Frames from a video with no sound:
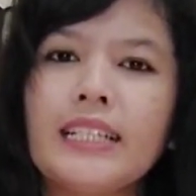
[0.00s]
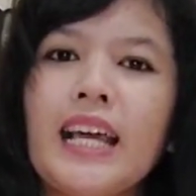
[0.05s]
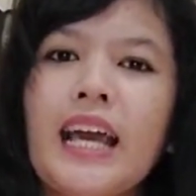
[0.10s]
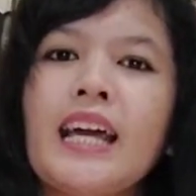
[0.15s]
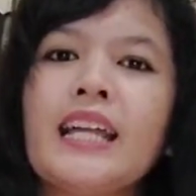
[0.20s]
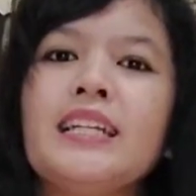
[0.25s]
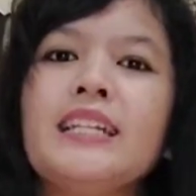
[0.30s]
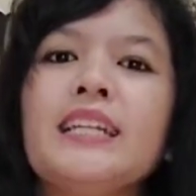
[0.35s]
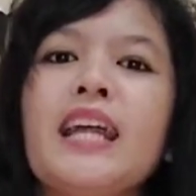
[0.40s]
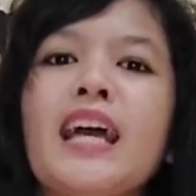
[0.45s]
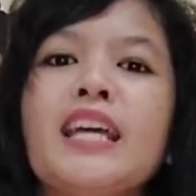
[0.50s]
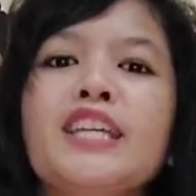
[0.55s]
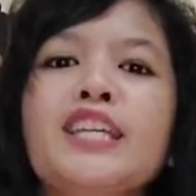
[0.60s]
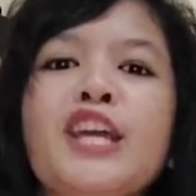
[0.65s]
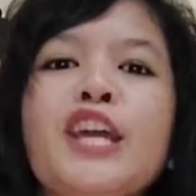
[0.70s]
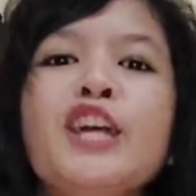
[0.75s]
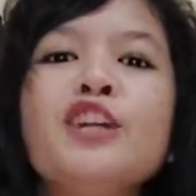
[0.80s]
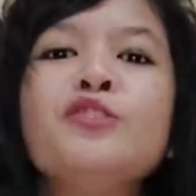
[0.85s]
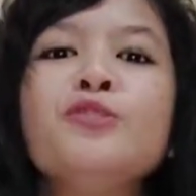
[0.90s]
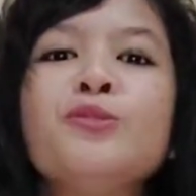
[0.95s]
karena
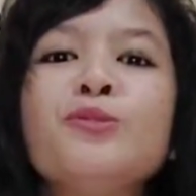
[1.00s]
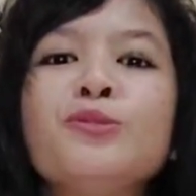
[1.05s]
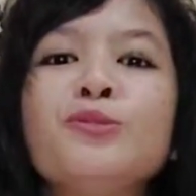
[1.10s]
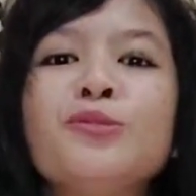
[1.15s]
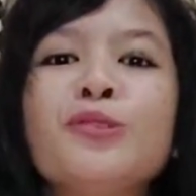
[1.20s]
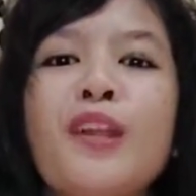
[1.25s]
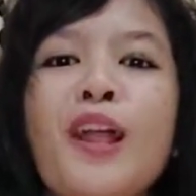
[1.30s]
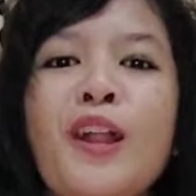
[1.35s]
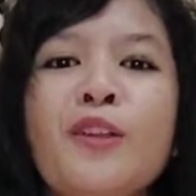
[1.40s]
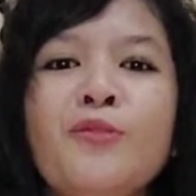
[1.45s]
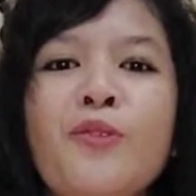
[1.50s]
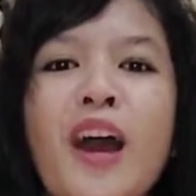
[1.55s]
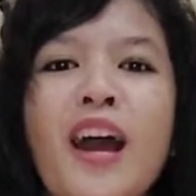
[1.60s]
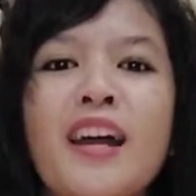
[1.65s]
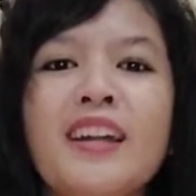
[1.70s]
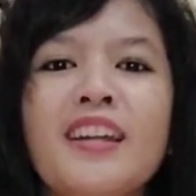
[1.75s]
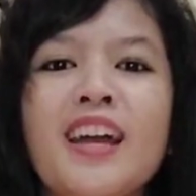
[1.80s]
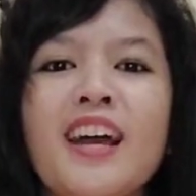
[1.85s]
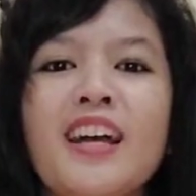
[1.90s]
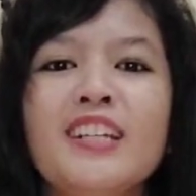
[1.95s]
Yesus selalu
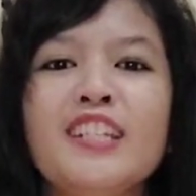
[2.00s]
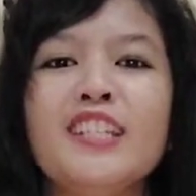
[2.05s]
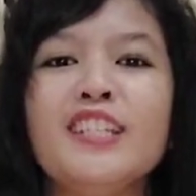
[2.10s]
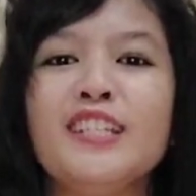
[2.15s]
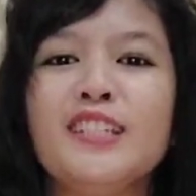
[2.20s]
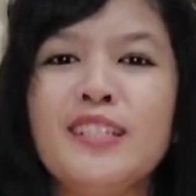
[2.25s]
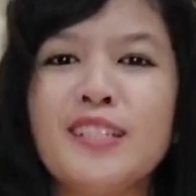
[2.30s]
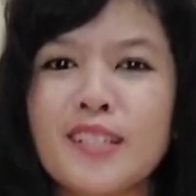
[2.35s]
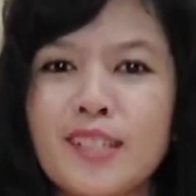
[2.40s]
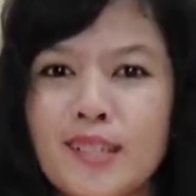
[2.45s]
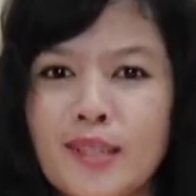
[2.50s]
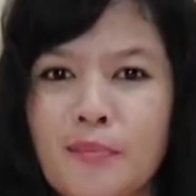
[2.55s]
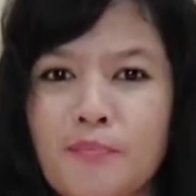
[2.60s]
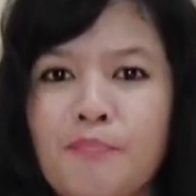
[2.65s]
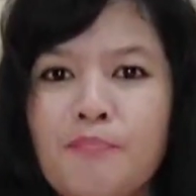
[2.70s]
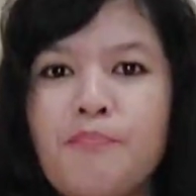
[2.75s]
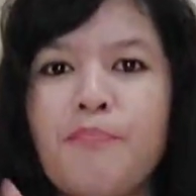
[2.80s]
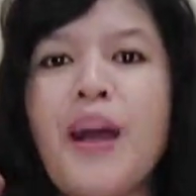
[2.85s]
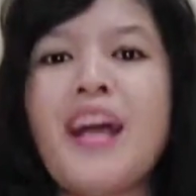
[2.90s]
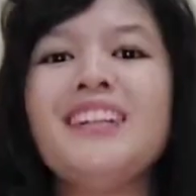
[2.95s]
ada di
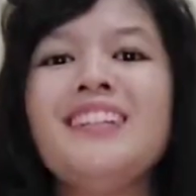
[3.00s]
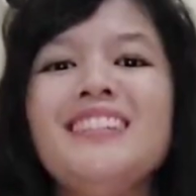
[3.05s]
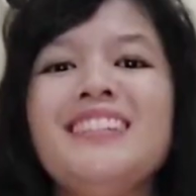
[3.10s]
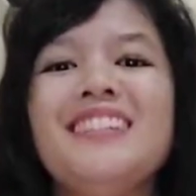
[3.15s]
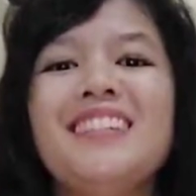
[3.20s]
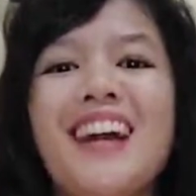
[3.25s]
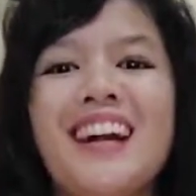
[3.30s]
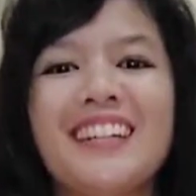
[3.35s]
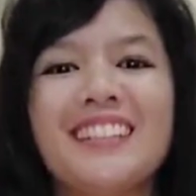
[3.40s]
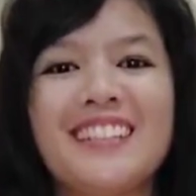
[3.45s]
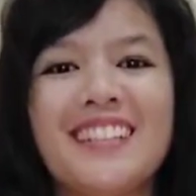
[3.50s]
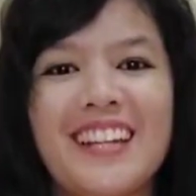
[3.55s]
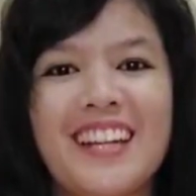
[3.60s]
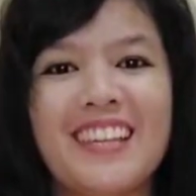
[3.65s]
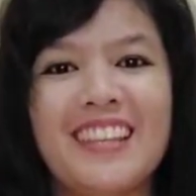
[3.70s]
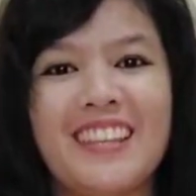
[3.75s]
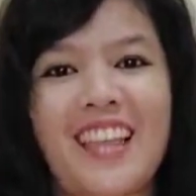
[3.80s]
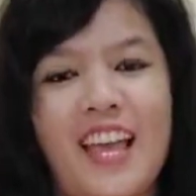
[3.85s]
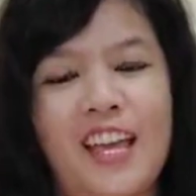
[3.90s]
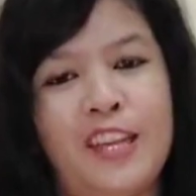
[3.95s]
sepanjang
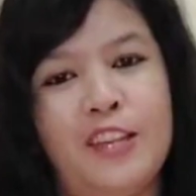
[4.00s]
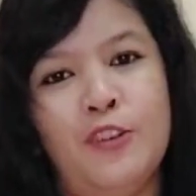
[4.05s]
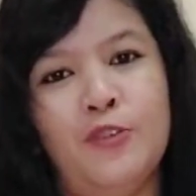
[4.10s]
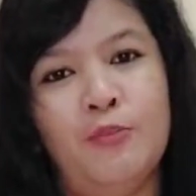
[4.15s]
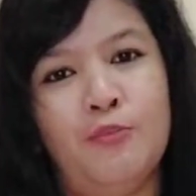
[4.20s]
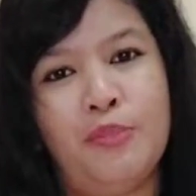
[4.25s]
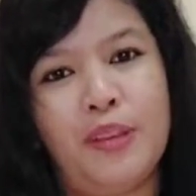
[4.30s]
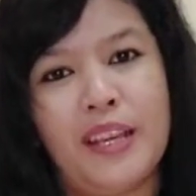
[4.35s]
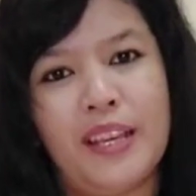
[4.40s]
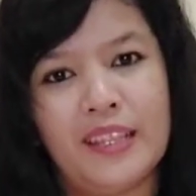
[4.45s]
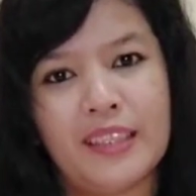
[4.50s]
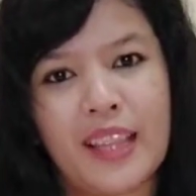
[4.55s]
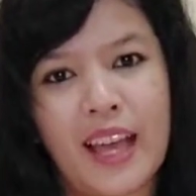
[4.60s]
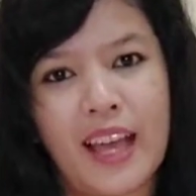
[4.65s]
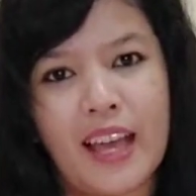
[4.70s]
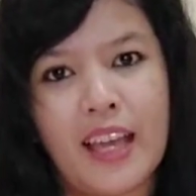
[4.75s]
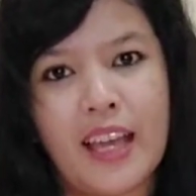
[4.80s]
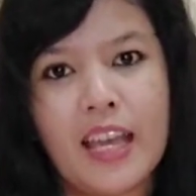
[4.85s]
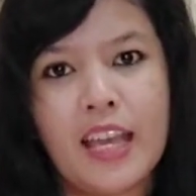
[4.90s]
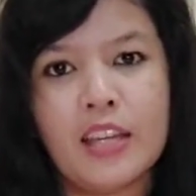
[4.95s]
cerita hidup
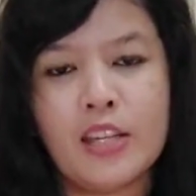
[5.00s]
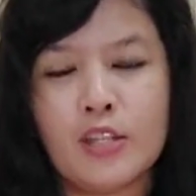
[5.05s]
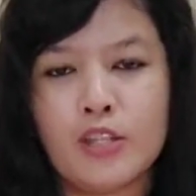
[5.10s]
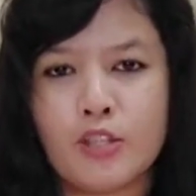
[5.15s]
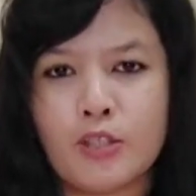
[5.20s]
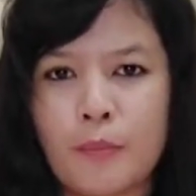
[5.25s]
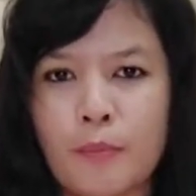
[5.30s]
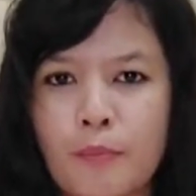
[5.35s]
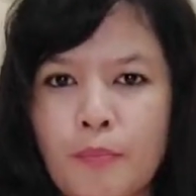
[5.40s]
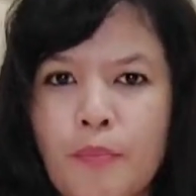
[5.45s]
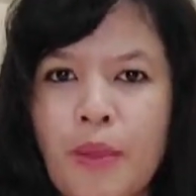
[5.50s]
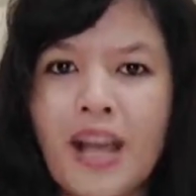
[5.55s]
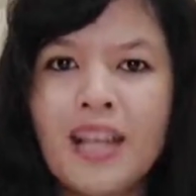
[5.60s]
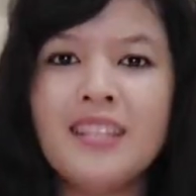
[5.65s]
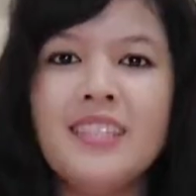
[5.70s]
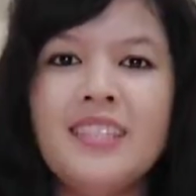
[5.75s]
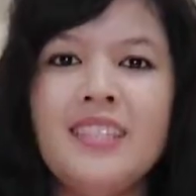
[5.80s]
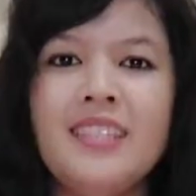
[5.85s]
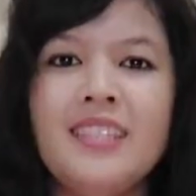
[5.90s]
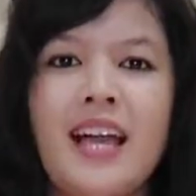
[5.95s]
kita di
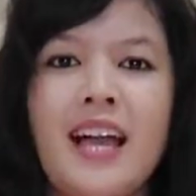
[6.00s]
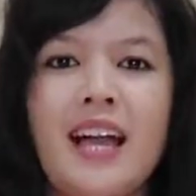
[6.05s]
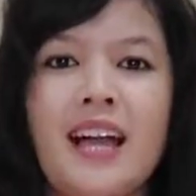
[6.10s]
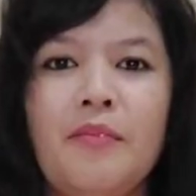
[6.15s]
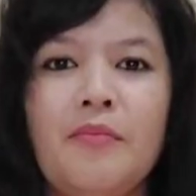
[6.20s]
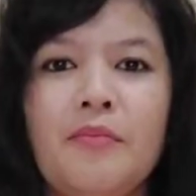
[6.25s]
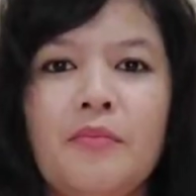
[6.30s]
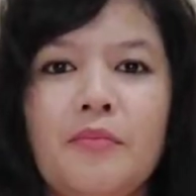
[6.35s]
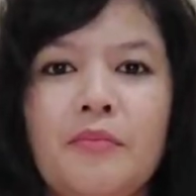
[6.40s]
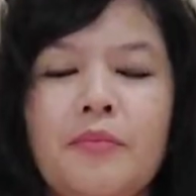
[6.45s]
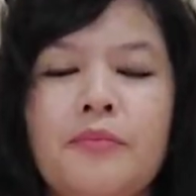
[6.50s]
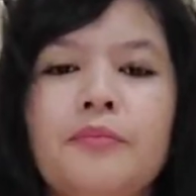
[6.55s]
sepanjang